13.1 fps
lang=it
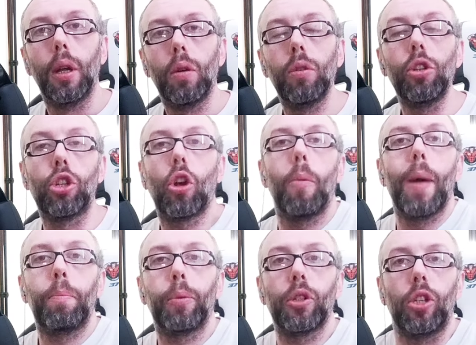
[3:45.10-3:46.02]
Uno dice,
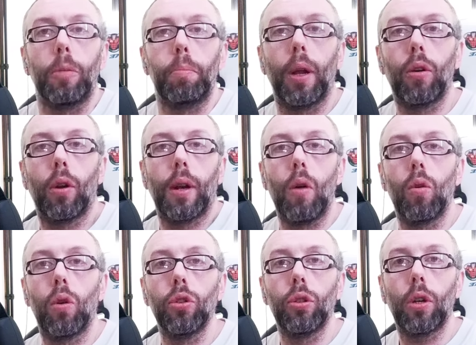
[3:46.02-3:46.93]
com'è possibile? Correrà un
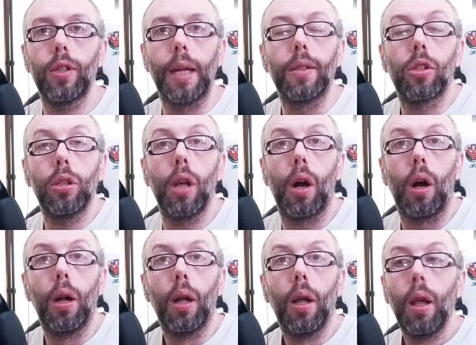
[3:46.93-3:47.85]
controsenso?
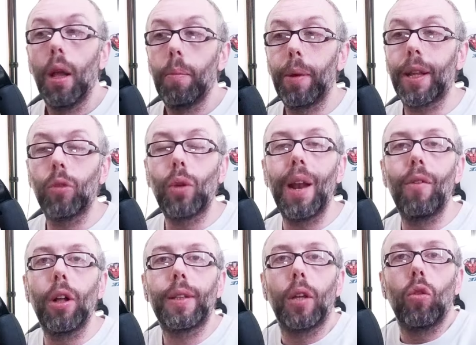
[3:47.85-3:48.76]
No, perché tu alle
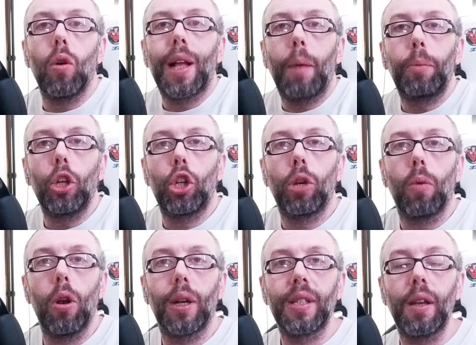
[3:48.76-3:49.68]
volte non capisci
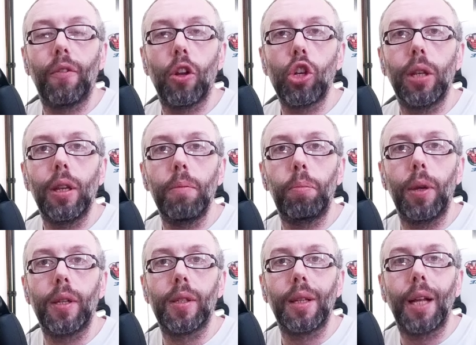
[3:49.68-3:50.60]
quello che stai facendo in
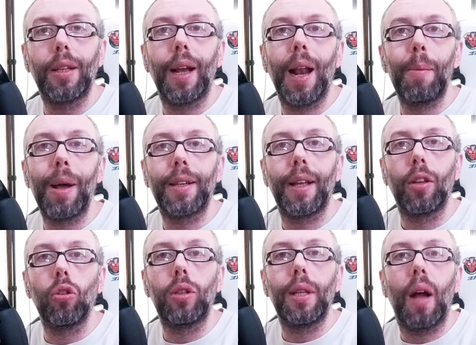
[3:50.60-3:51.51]
pista, dato che la macchina
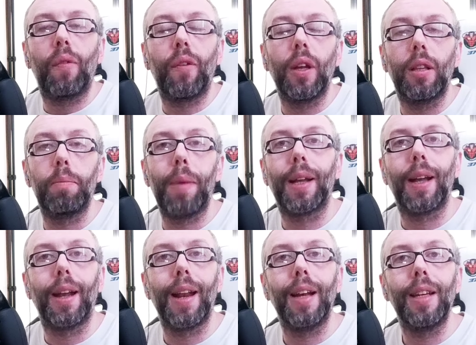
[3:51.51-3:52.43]
non ti dà
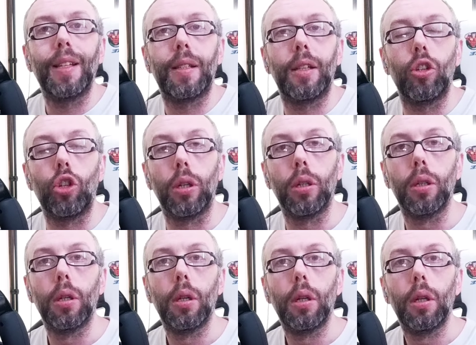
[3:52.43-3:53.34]
feedback realistici.
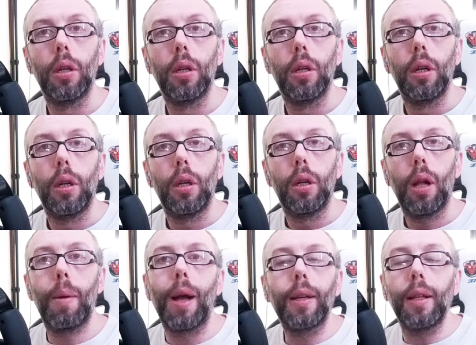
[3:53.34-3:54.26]

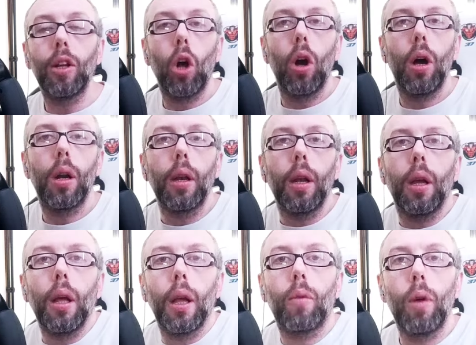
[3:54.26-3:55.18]
La macchina corri,
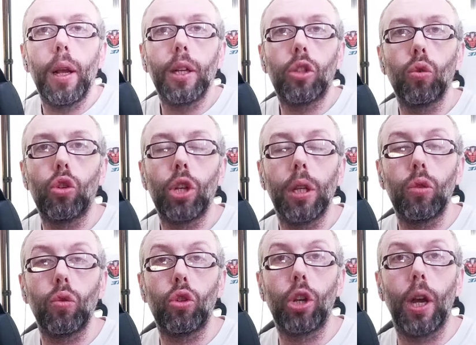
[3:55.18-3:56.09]
e quello che succede,
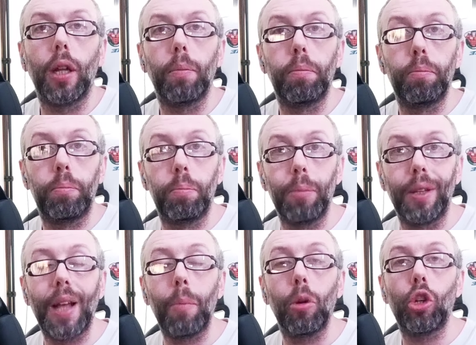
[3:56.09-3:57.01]
succede.
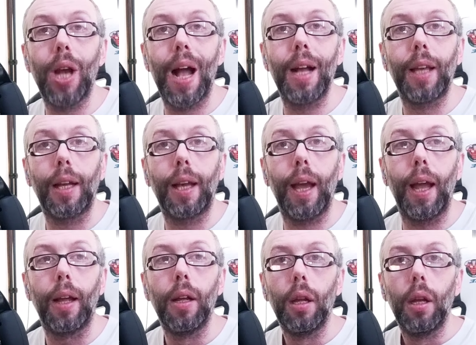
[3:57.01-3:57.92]
Mettiamoci anche
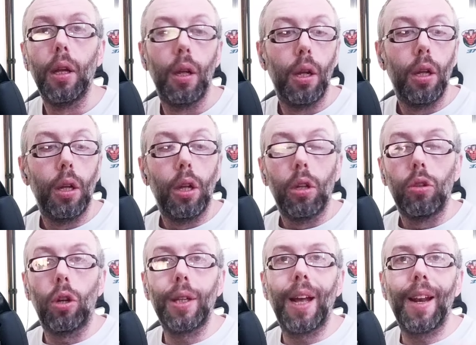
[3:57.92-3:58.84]
che
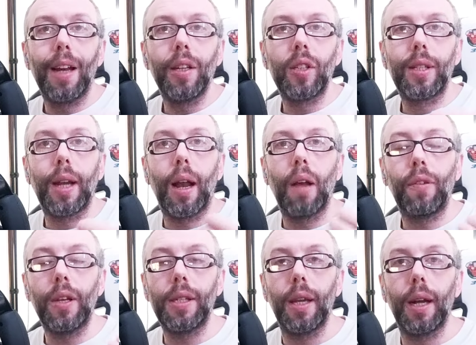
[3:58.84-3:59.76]
non è realistica la
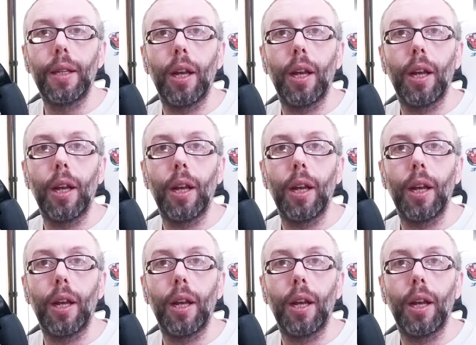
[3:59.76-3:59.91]
fisica